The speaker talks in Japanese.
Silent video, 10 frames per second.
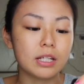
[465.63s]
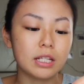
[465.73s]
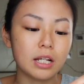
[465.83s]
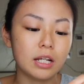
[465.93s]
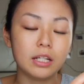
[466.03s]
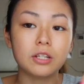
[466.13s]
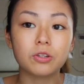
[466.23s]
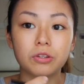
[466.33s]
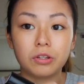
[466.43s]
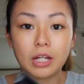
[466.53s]
私なりに
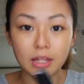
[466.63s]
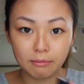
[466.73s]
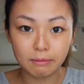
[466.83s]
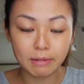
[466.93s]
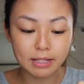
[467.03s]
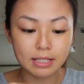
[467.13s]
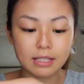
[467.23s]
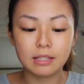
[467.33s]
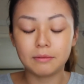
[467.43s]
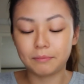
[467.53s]
ちょっとやってみます
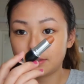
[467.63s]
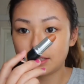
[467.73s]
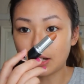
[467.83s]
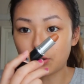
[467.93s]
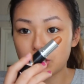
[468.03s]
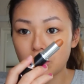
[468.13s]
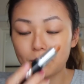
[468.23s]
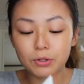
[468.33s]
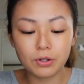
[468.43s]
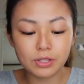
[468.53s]
じゃあこっち
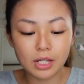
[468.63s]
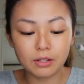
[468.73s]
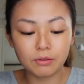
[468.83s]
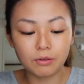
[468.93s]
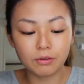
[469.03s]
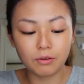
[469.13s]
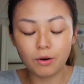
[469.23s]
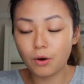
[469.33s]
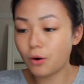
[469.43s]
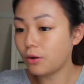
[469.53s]
のブロンザーの
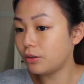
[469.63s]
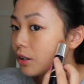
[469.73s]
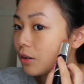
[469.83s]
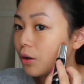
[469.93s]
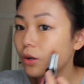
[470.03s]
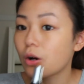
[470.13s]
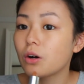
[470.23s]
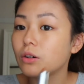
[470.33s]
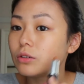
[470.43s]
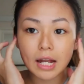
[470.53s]
方をこ
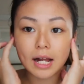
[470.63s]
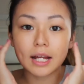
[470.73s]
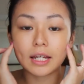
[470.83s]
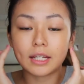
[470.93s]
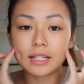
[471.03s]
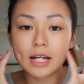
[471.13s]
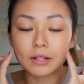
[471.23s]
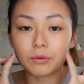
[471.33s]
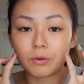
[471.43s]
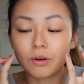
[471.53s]
の影にした
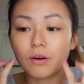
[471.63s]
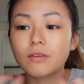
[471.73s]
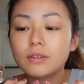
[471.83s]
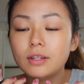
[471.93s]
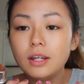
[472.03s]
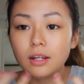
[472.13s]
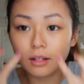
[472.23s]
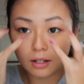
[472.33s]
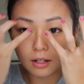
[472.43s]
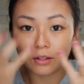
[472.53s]
いところに
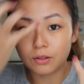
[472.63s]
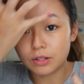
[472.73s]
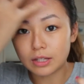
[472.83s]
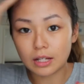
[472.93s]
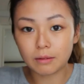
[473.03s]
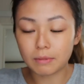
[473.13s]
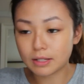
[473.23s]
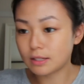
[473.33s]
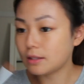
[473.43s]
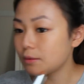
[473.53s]
のせていきま
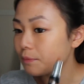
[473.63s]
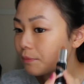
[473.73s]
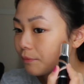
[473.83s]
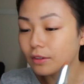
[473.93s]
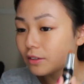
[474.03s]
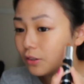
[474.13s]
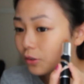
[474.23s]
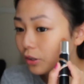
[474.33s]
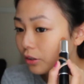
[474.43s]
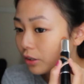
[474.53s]
す超
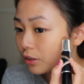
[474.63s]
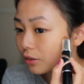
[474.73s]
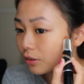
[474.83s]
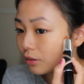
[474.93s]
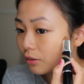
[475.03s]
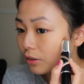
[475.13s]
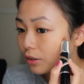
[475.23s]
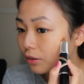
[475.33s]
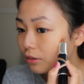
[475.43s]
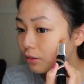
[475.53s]
ドキドキするこうい
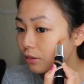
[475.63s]
うの